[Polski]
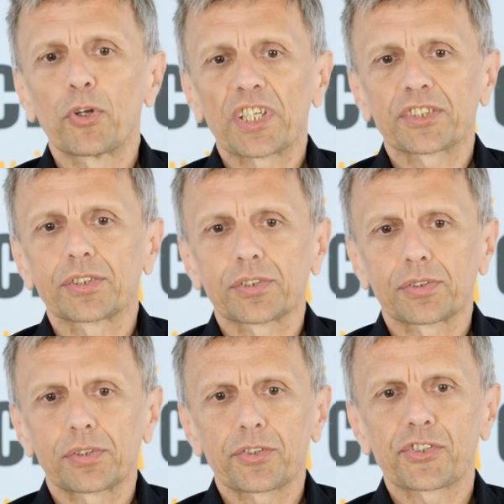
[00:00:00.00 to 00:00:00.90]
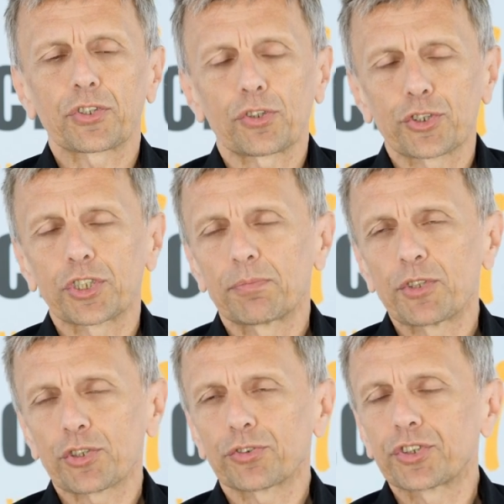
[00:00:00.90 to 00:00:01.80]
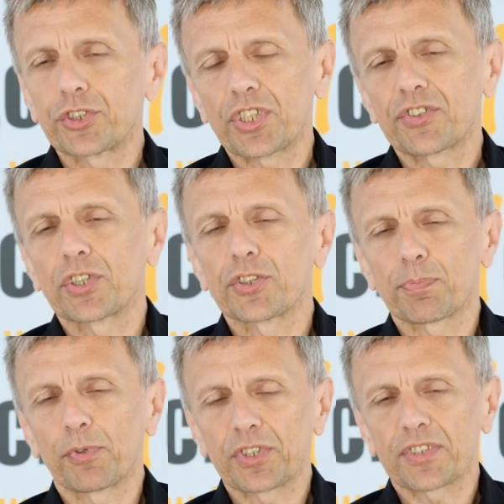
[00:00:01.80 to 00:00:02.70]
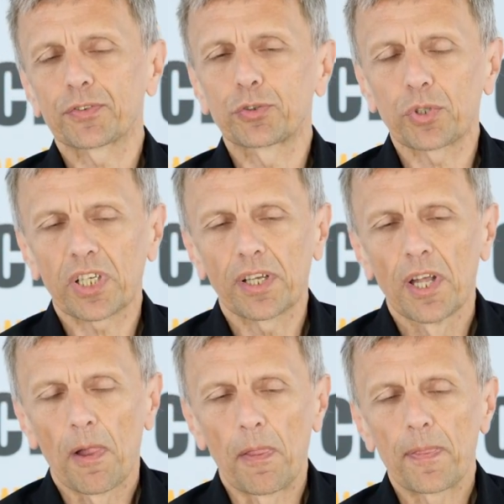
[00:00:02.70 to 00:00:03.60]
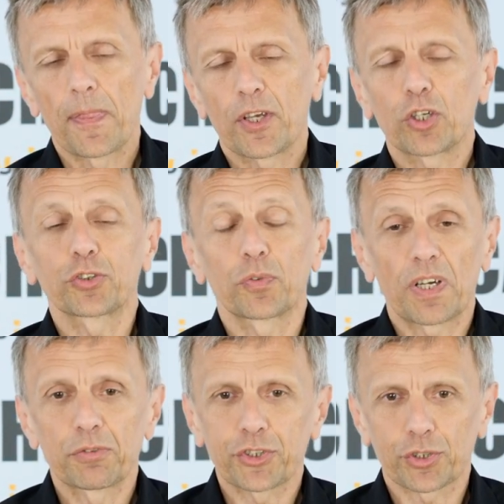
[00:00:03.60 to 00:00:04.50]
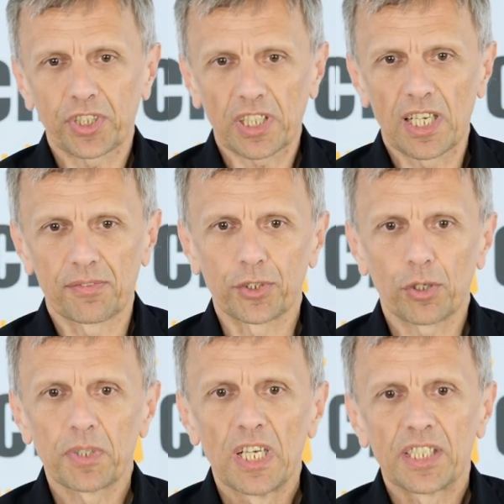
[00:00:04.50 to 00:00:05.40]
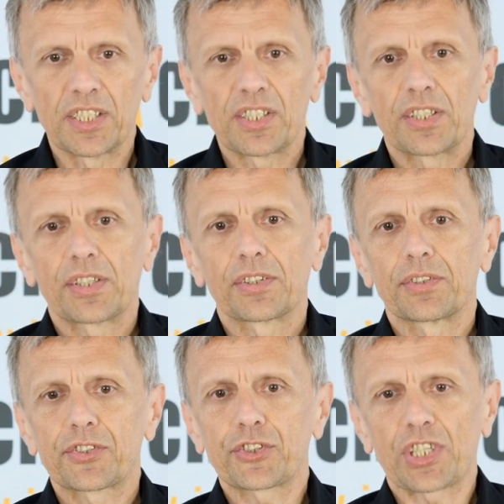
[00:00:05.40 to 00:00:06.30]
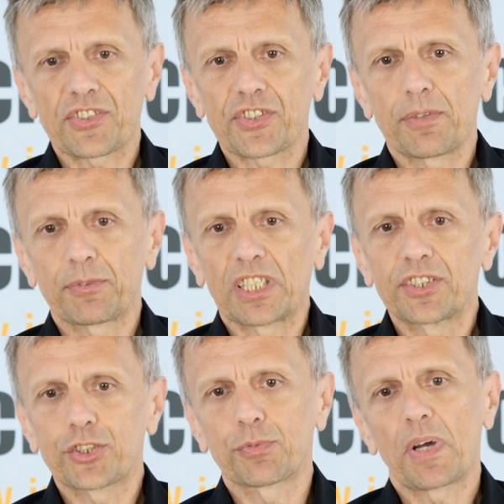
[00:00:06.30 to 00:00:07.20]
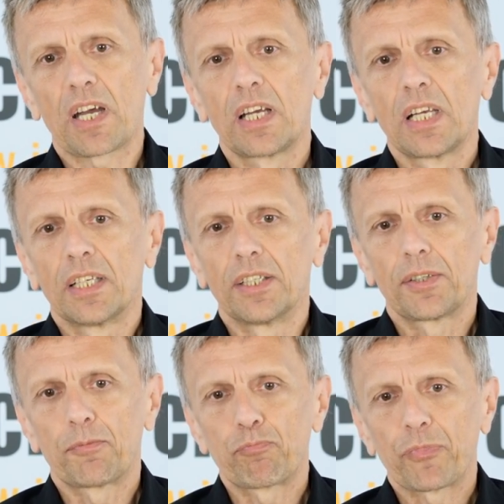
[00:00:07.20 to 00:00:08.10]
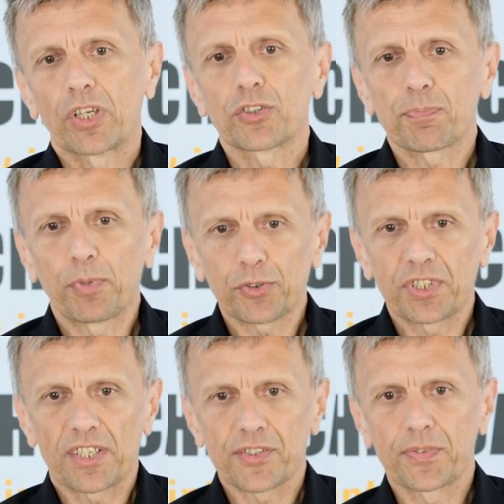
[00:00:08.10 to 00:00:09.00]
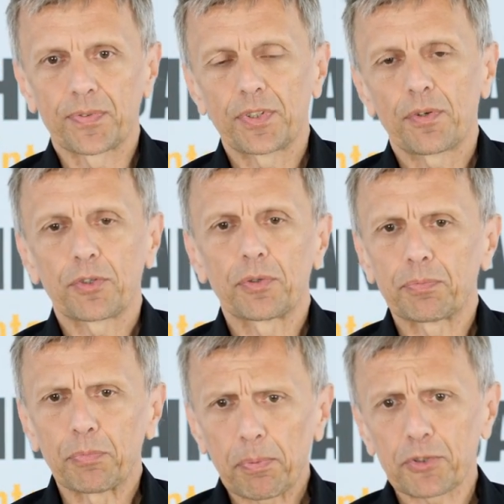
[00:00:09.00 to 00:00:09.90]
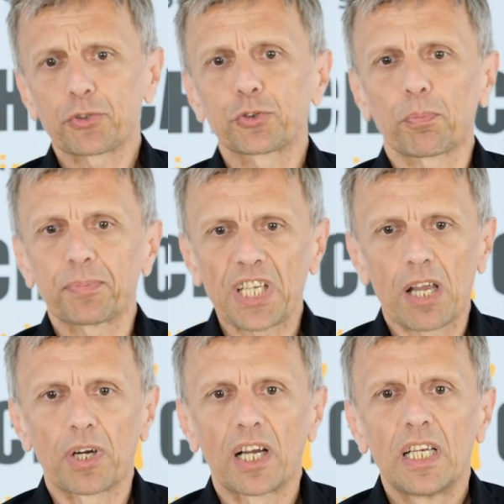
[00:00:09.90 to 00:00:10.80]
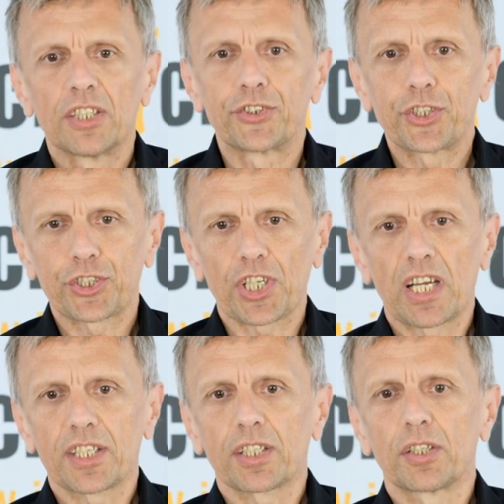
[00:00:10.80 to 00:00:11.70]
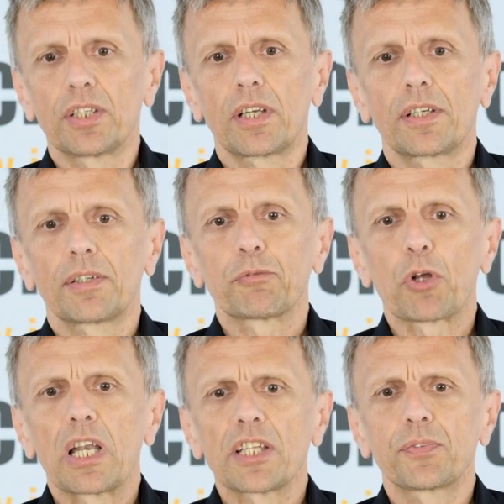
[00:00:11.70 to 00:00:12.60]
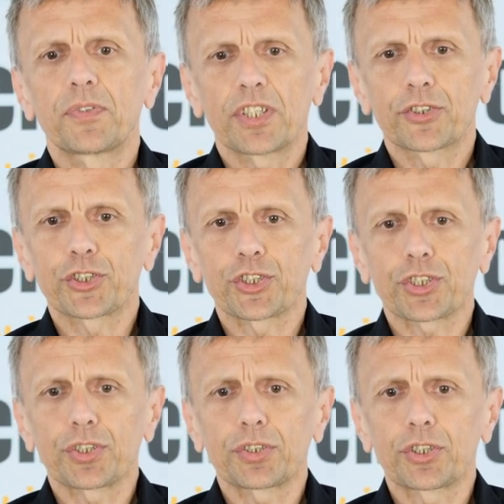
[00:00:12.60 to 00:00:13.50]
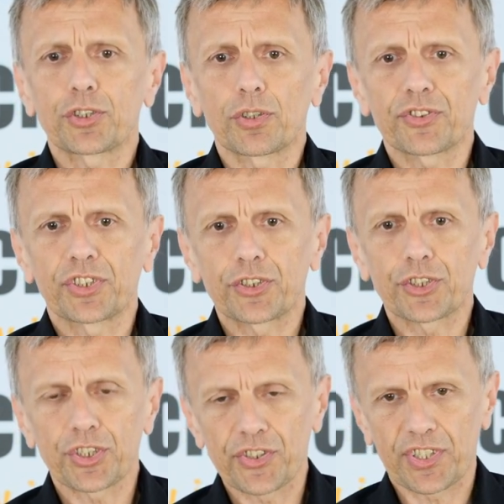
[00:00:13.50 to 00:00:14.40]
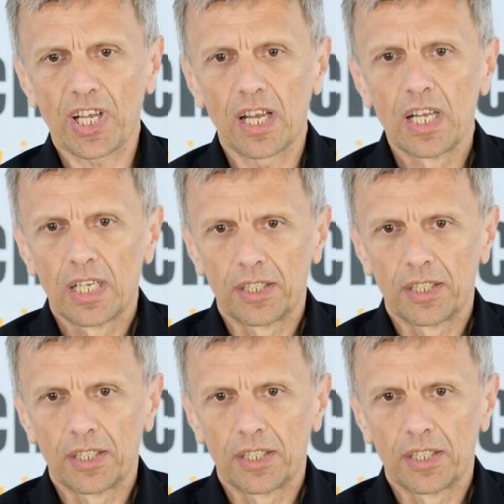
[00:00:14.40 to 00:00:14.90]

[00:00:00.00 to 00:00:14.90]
ponad 170 y, tysięcy gospodarstw, które mm, hodowały trzodę chlewną i z czasem ta liczba gospodarstw y, po prostu topniała. Dzisiaj y, ledwie 3300